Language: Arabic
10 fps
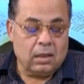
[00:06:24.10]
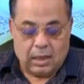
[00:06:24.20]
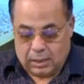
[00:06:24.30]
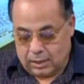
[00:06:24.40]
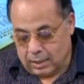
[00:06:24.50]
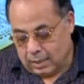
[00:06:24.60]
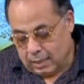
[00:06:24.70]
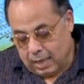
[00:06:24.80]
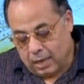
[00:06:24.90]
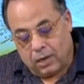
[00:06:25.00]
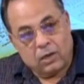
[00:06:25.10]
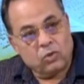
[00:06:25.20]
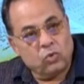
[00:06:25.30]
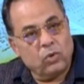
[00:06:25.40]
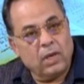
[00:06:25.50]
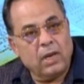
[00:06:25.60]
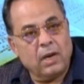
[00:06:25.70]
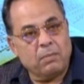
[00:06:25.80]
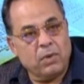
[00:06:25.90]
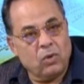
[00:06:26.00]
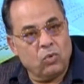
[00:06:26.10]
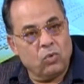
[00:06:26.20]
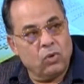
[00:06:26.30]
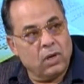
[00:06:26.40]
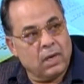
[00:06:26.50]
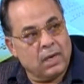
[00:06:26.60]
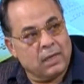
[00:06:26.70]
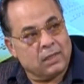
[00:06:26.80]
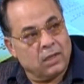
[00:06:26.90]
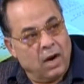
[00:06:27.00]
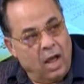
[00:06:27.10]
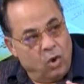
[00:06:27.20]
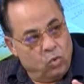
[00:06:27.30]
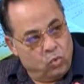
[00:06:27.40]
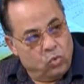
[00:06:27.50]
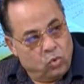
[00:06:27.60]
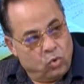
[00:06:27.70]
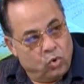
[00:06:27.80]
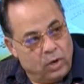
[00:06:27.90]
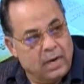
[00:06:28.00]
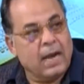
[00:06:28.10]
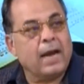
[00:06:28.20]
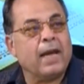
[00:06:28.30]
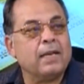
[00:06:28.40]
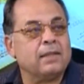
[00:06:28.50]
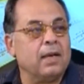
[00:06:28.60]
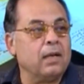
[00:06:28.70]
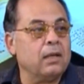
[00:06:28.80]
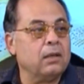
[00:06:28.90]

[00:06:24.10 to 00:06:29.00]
عشان كده الرسول هنا بيقول اطرحوا كل نجاسة